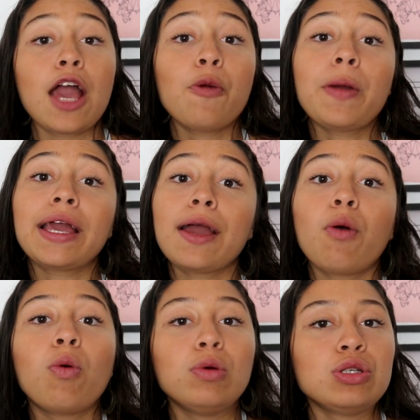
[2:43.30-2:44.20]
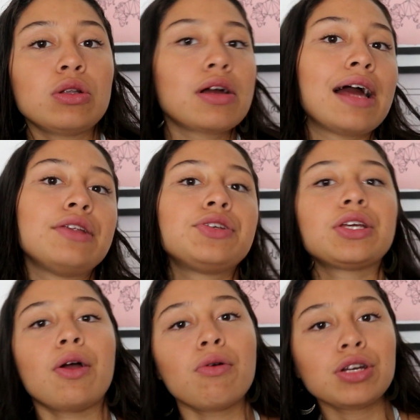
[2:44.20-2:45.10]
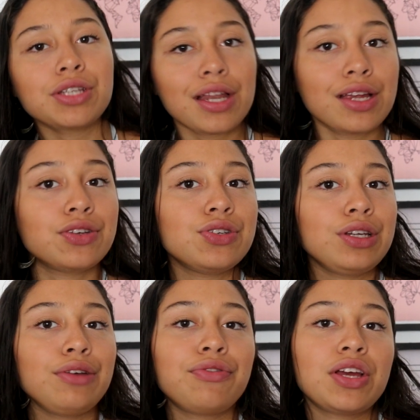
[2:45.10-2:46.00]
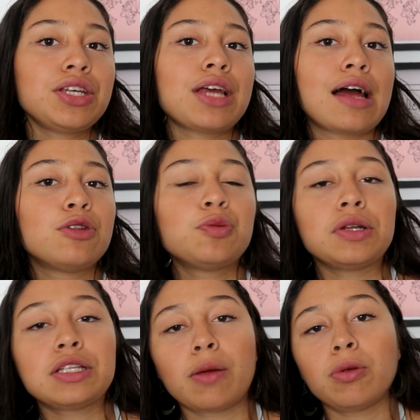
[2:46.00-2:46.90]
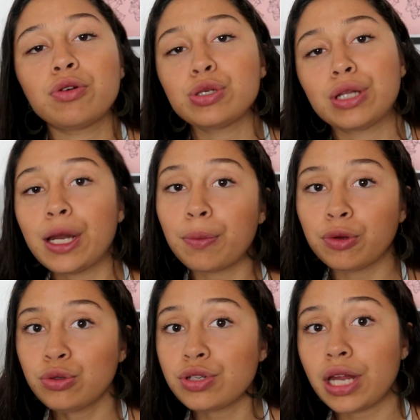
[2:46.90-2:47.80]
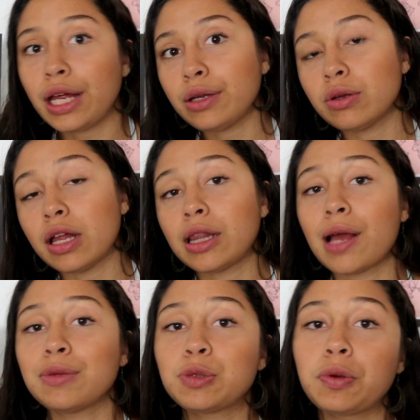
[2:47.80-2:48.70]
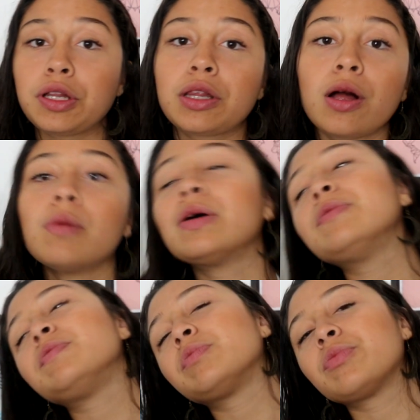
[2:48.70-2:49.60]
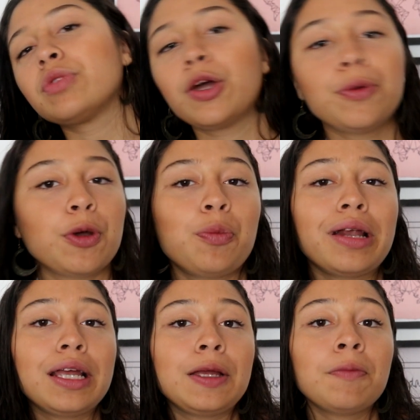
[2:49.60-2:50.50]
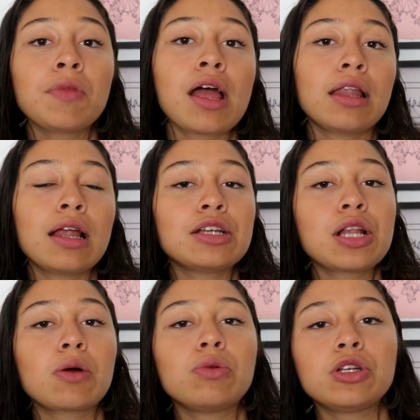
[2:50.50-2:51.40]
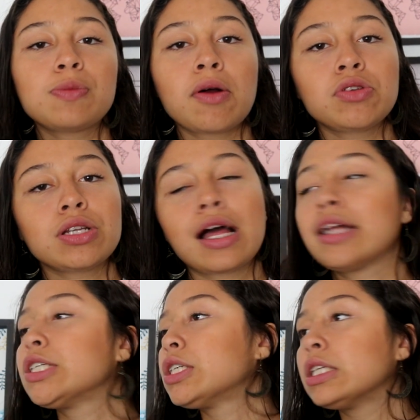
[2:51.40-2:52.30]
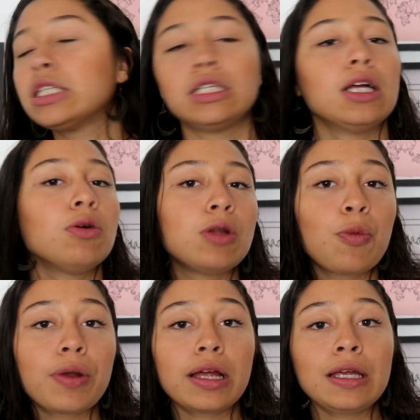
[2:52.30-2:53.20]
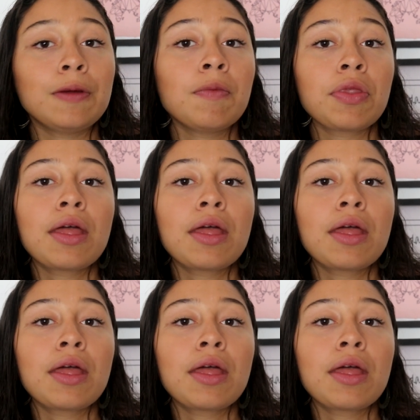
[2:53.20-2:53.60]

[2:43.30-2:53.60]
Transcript: Eu peguei alguns lugares que eu gostaria de ir fechados. Por exemplo, eu gostaria muito de ter ido na Termas Puritama, não deu pra ir. Nas Lagunas Baltinat, não deu pra ir.